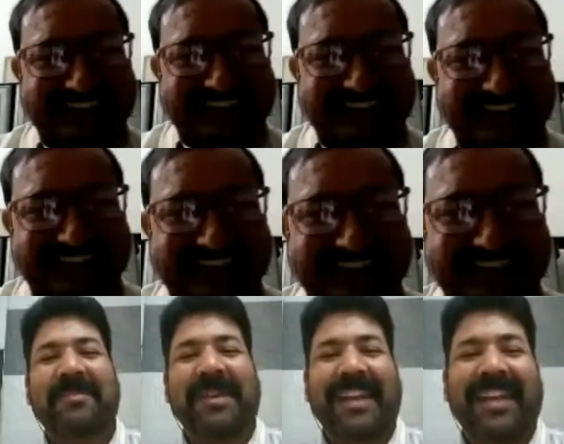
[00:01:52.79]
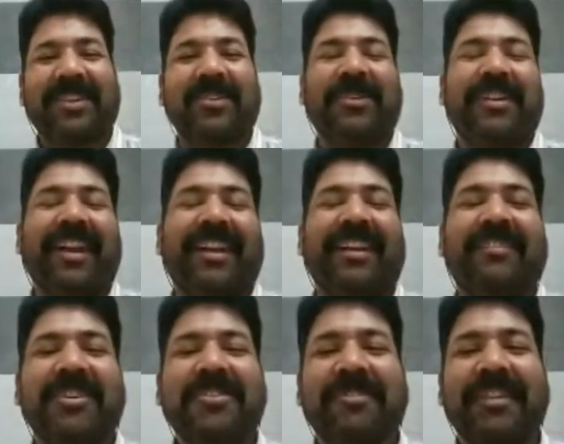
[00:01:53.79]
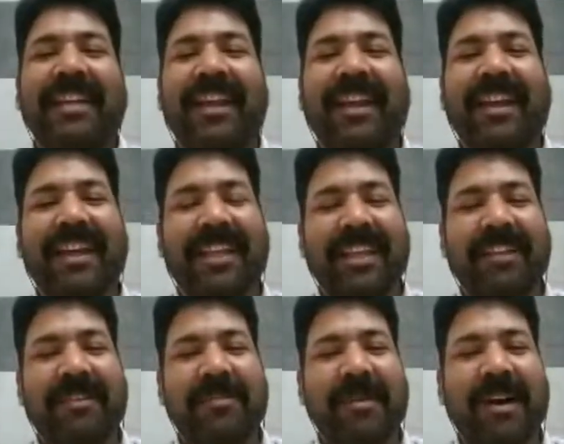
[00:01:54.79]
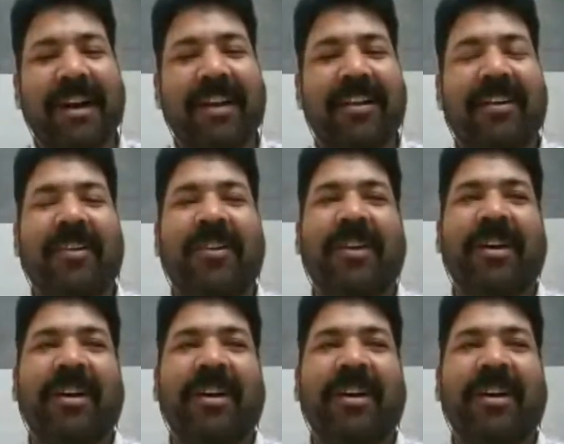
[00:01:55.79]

सबसे पहले तो टाटिया विश्वविद्यालय के हिंदी विभाग और